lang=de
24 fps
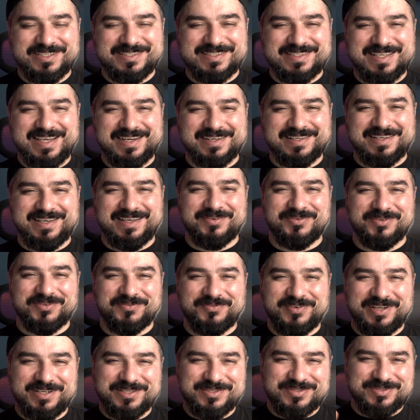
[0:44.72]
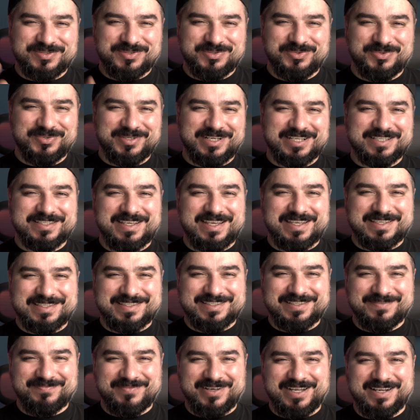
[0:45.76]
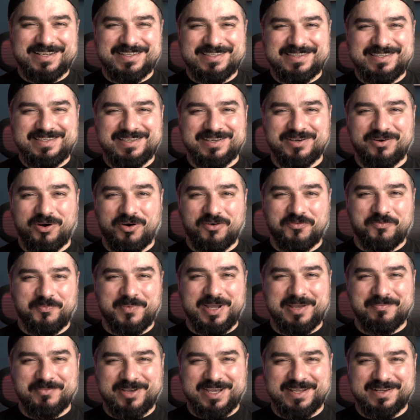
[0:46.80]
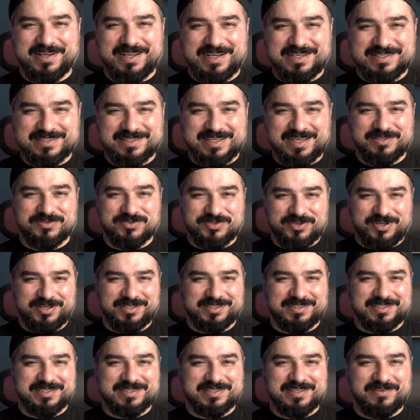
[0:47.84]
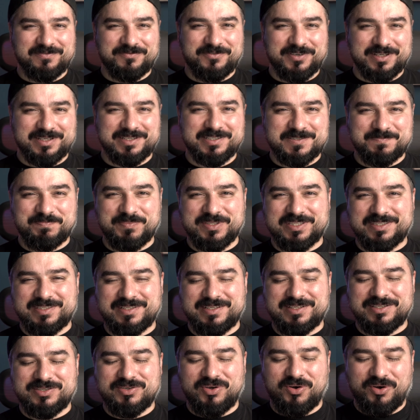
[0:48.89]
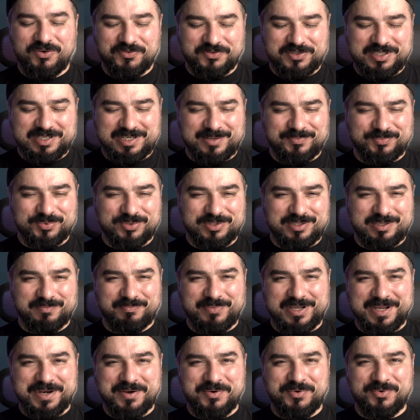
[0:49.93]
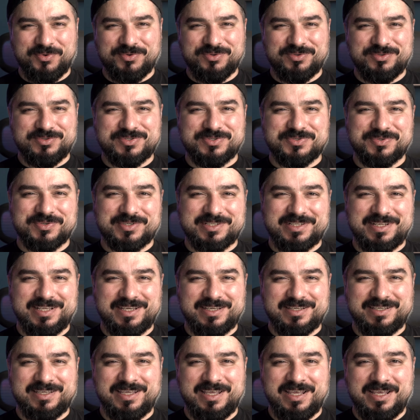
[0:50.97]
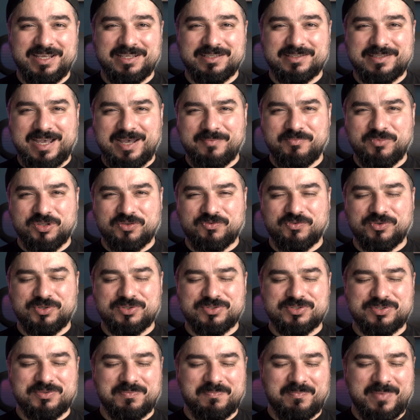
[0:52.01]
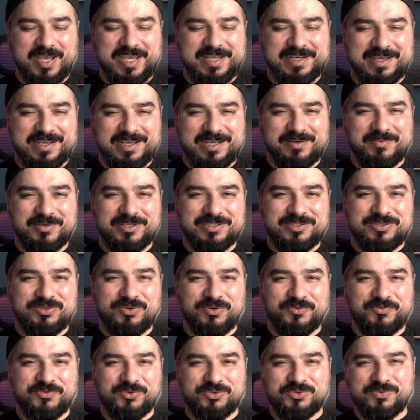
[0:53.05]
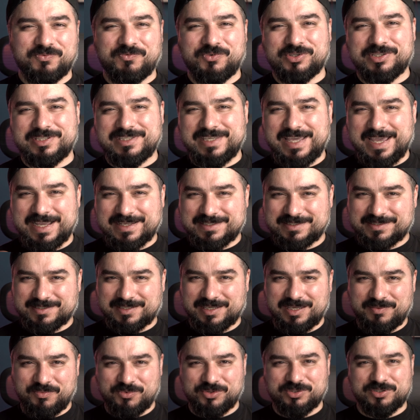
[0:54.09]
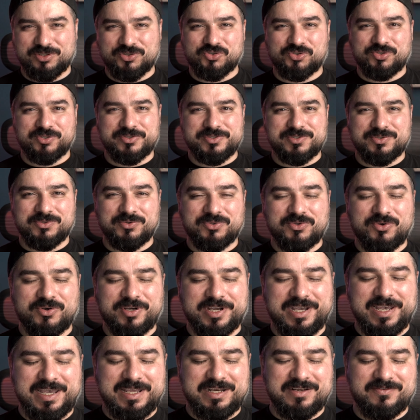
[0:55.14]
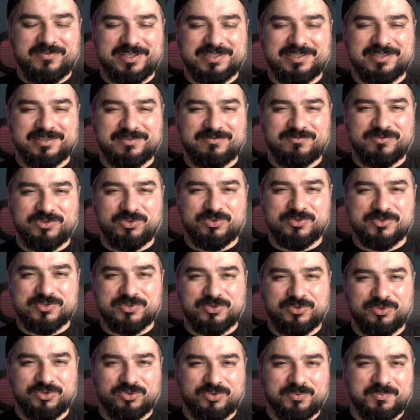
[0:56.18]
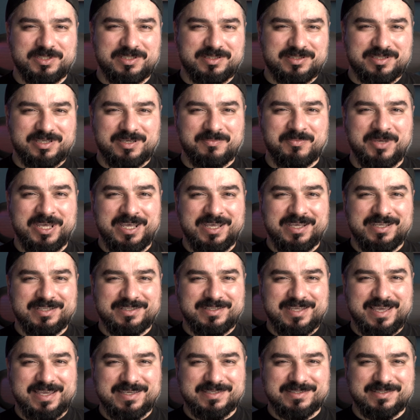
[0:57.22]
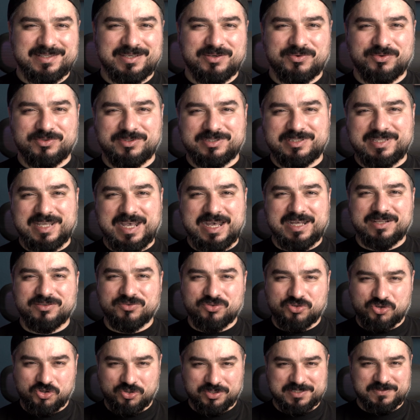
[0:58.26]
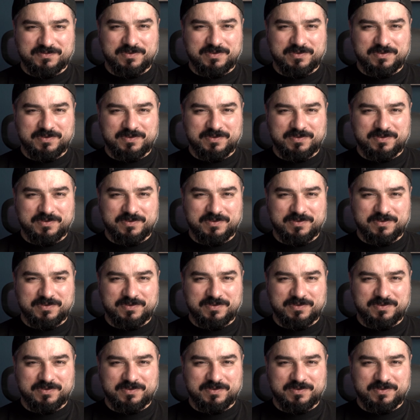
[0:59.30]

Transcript: ist Serkan und falls du das erste Mal hier auf meinem Kanal sein solltest, dann vergiss bitte nicht auf den Abonnier-Button unten zu klicken. Damit würdest du meine Arbeit hier auf YouTube wirklich extrem unterstützen und auch keine weiteren Videos rund um die Themen Technik und Datenschutz